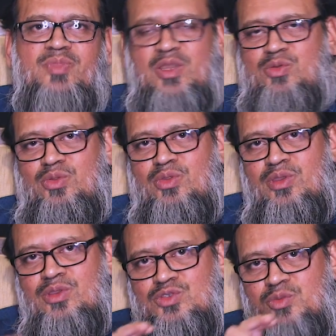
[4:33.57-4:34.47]
দেখুন
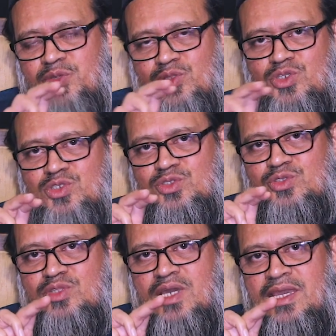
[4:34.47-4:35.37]
সুপ্রিয় দর্শক
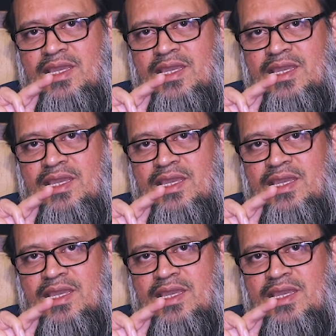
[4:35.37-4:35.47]
শ্রোতা